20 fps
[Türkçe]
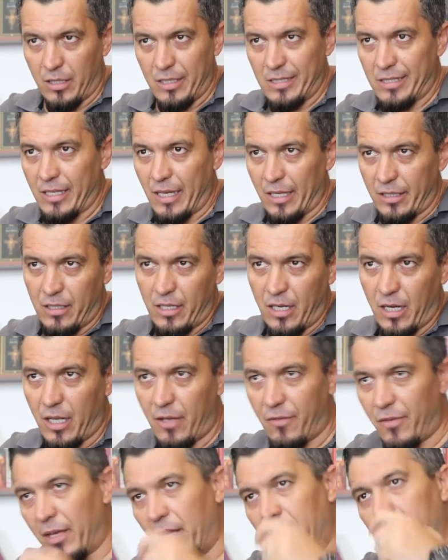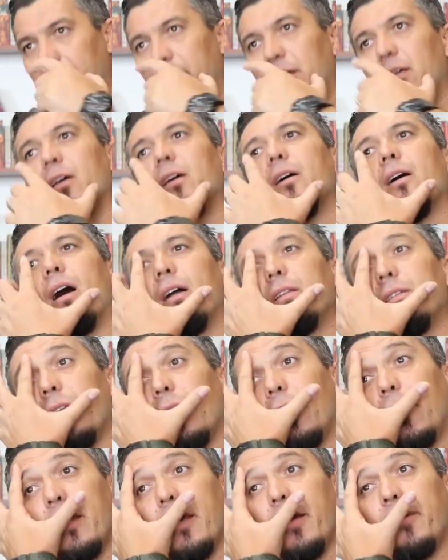İskenderiye ve
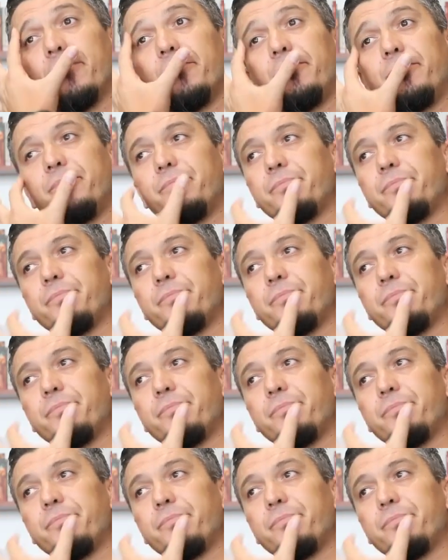Antakya